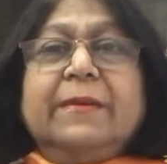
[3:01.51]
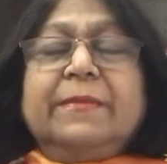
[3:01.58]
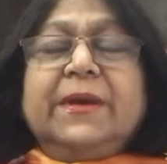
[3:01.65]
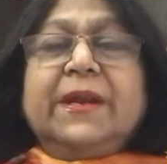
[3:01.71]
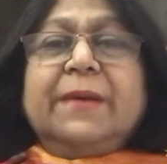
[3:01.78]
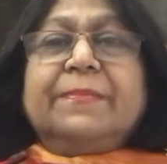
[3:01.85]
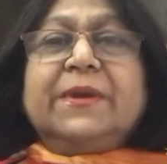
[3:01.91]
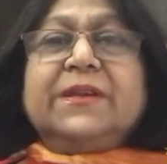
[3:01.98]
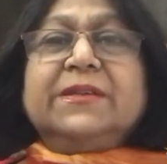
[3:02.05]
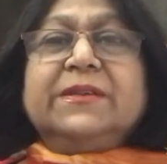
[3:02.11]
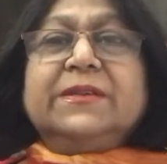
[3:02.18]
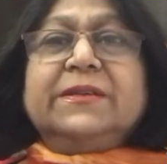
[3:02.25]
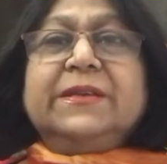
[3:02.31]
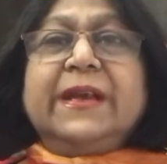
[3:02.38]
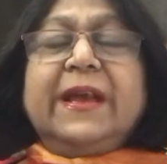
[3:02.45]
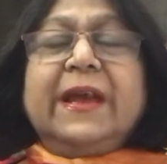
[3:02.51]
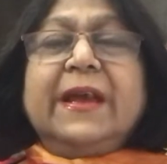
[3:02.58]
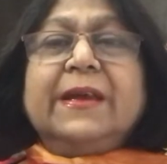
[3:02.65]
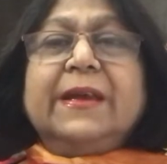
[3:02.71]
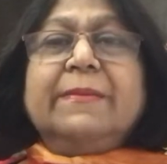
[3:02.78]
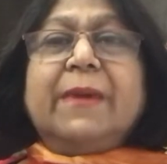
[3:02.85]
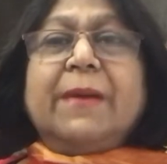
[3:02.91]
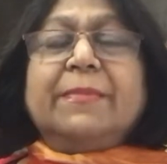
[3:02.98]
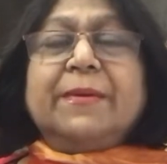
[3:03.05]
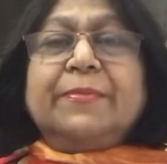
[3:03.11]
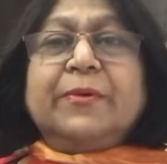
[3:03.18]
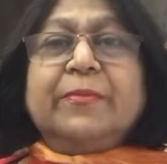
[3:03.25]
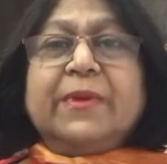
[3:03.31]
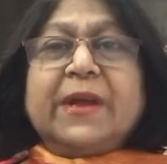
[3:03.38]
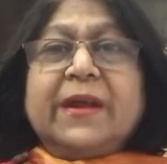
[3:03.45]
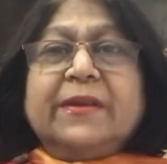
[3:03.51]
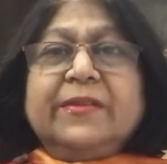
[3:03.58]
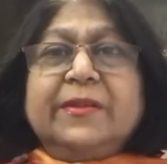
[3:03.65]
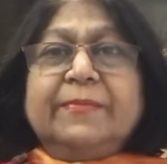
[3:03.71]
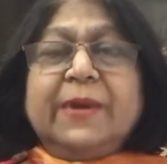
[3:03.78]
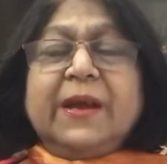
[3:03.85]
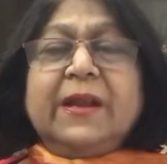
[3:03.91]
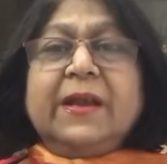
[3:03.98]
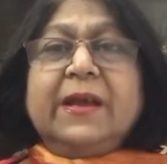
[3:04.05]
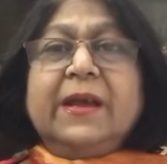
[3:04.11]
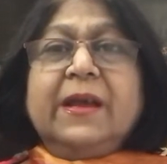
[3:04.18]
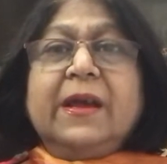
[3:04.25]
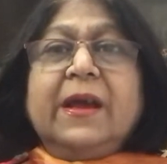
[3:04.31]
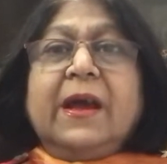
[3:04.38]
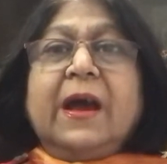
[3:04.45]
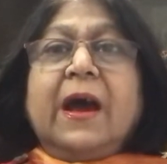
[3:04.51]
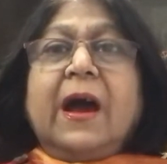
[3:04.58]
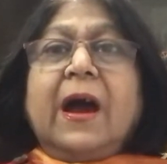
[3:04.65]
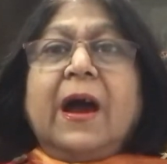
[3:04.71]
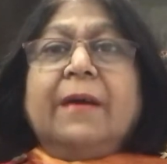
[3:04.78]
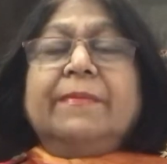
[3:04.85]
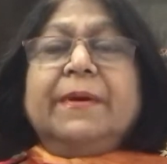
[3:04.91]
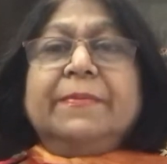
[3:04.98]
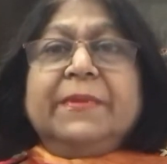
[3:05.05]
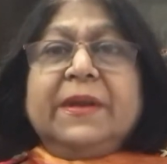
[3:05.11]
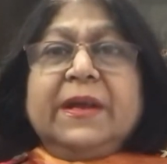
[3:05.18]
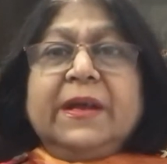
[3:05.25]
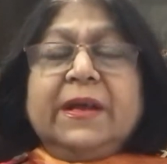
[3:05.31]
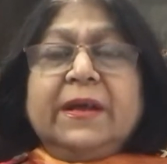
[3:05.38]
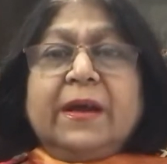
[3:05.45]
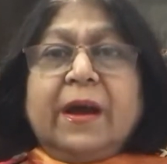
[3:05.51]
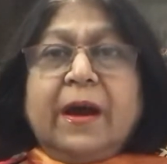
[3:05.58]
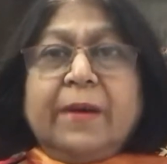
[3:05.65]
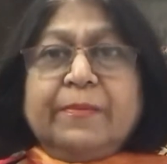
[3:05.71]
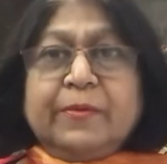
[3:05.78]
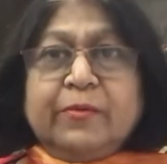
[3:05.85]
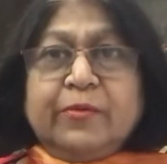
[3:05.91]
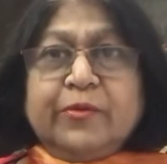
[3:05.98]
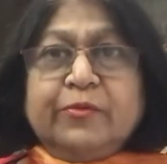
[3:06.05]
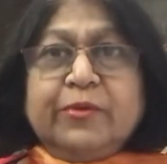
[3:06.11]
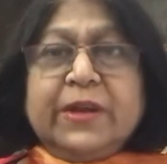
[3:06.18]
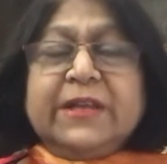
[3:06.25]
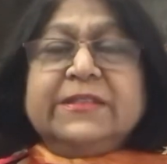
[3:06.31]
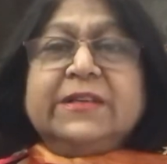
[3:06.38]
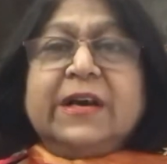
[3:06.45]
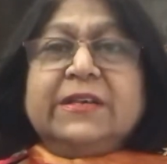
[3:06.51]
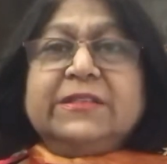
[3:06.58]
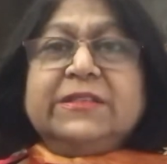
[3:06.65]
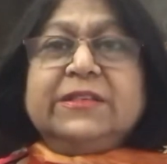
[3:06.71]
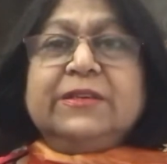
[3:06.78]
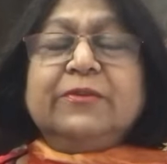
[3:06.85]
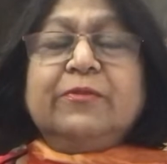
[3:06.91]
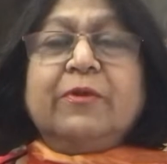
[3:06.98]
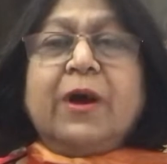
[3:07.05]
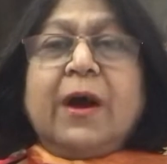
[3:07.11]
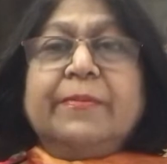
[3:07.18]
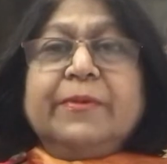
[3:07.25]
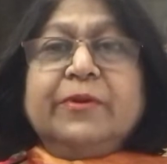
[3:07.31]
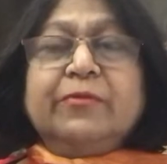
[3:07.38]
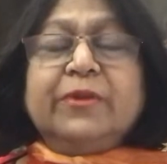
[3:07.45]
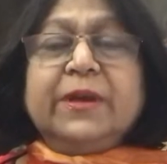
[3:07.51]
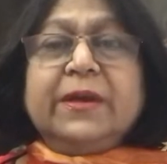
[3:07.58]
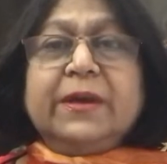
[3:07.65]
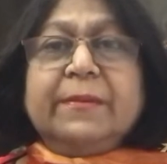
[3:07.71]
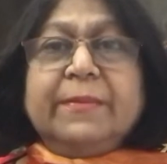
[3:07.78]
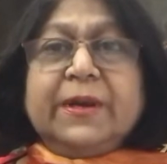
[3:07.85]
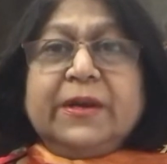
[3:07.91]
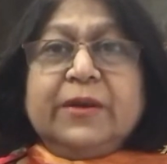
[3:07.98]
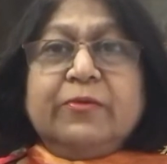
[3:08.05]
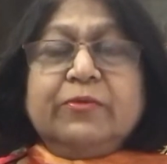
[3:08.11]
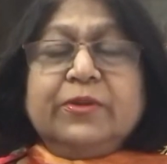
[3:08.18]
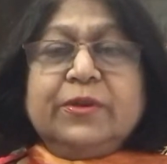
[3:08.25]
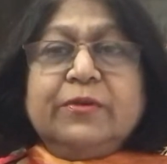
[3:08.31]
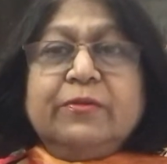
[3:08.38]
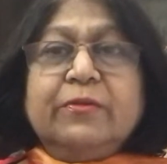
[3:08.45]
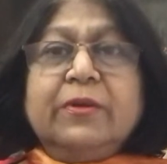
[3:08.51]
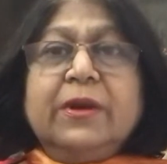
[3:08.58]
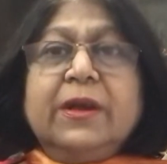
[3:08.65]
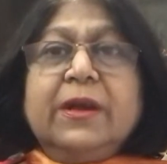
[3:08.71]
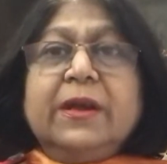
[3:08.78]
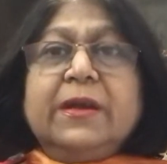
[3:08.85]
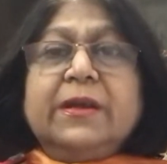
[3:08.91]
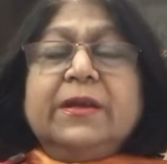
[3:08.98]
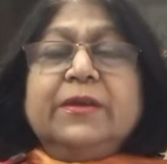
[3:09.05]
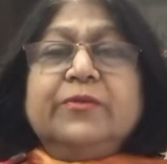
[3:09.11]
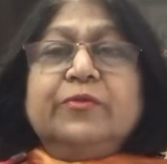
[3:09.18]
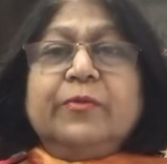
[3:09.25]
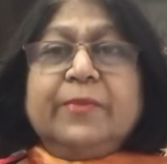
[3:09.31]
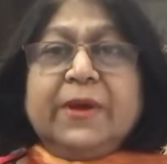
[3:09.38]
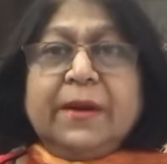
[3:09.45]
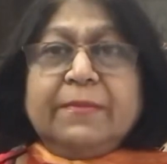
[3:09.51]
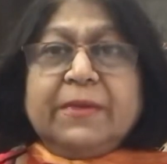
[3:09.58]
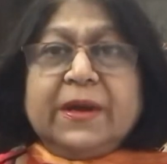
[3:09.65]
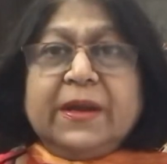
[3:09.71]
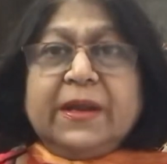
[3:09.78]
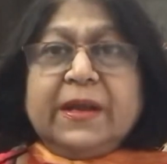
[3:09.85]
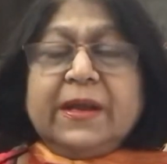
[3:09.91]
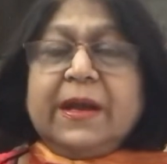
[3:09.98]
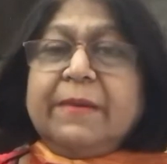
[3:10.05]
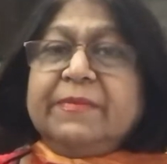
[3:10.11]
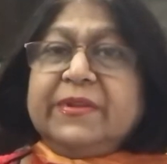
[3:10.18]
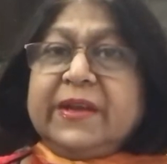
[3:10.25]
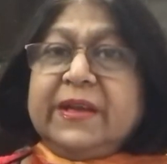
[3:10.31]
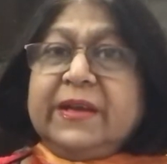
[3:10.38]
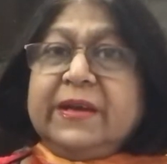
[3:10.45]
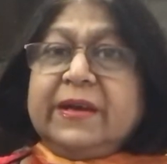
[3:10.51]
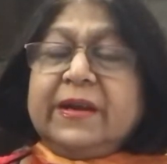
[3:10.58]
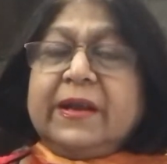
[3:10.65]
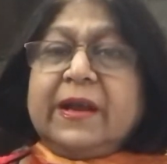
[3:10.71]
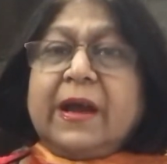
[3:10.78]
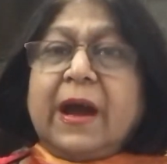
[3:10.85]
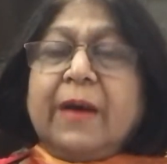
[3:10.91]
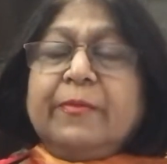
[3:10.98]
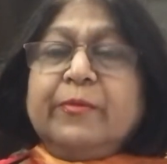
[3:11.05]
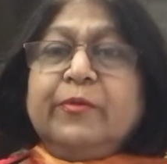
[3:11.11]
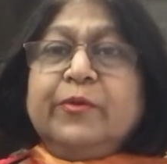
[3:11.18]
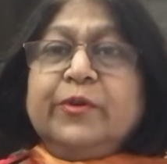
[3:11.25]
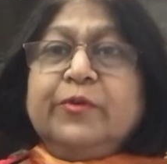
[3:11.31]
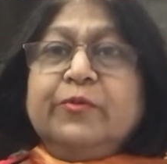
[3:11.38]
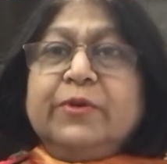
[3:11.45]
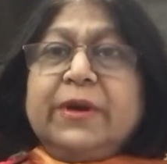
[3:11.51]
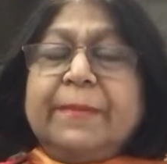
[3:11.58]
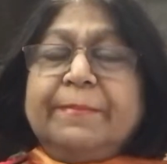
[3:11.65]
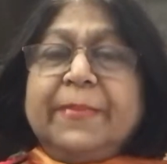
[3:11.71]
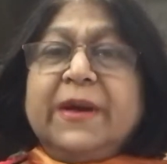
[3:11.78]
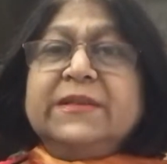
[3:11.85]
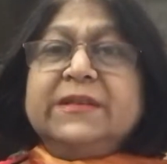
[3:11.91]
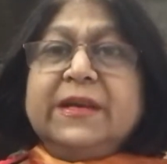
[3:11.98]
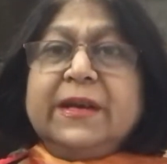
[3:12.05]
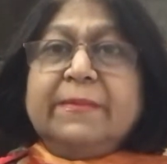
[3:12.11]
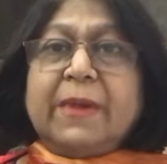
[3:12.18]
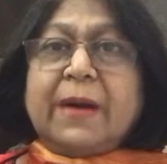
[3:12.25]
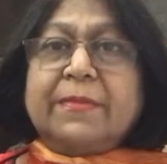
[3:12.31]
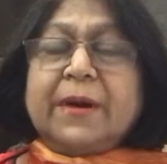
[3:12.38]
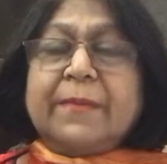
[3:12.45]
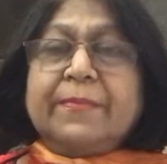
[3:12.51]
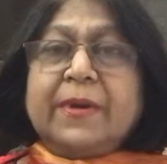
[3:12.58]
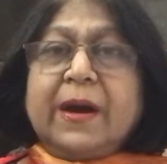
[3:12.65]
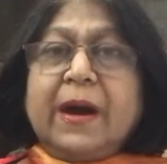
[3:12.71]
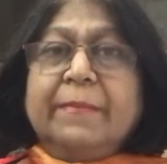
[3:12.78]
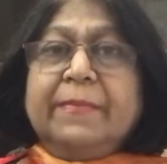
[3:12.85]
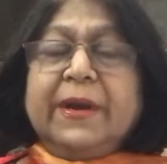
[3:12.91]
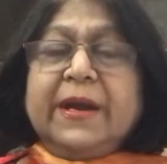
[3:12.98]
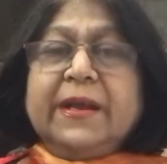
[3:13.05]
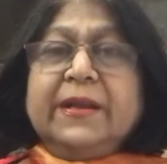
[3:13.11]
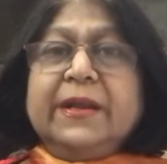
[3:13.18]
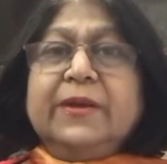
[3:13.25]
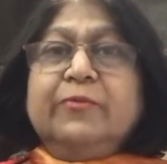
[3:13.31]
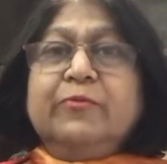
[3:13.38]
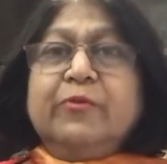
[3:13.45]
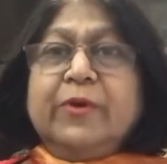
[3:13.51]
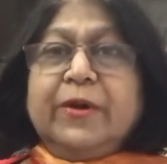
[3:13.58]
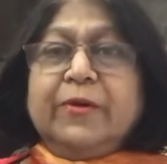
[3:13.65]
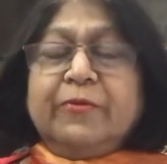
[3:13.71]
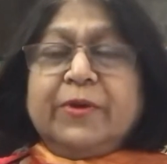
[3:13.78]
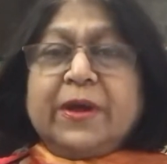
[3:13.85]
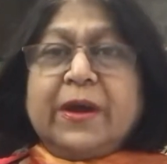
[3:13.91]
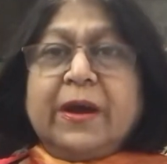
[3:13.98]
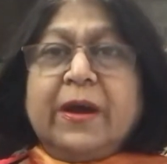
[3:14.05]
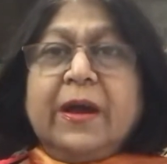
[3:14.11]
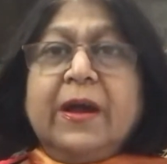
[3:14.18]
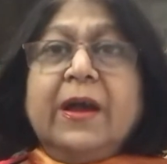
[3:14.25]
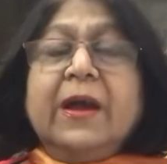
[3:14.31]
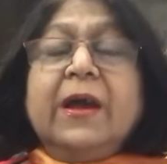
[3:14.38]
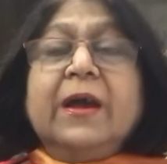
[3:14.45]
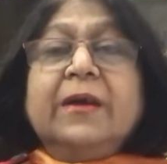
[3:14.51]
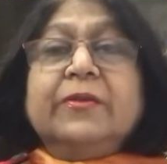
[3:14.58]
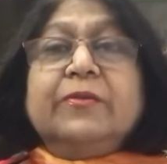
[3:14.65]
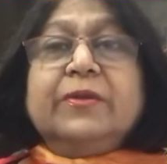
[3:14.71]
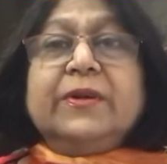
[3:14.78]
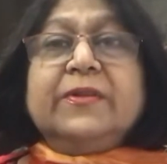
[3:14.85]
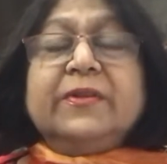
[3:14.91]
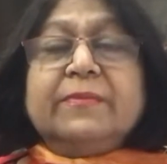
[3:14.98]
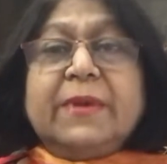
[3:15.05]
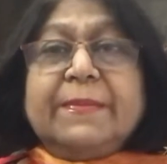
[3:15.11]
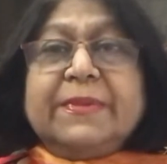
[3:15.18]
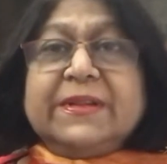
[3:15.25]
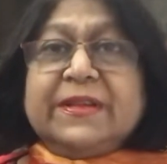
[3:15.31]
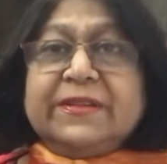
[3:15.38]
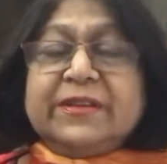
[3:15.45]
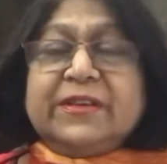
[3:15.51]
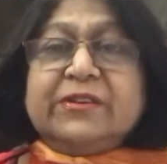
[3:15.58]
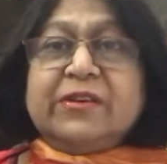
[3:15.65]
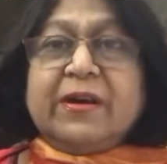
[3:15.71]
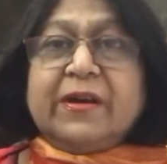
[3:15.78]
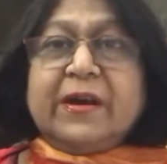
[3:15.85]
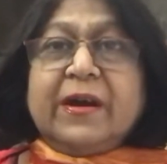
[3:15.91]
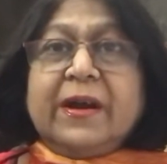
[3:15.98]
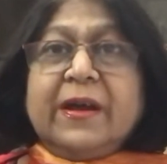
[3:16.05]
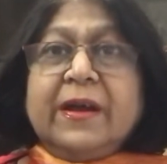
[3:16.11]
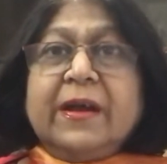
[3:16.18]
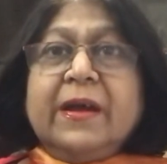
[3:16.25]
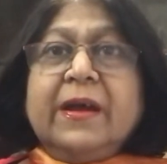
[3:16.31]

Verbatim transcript: मेरा प्रश्न ये है कि माँ बाप को मनाने से पहले आप अपने आप को क्यों नहीं जांचते हो आप क्यों नहीं कमिटेड होते हो कि जो भी हम करेंगे हम सही कर रहे हैं आपको क्यों ठप्पा चाहिए माँ बाप का आप बड़े नहीं हुए हो क्या क्योंकि समय बदलता जा रहा है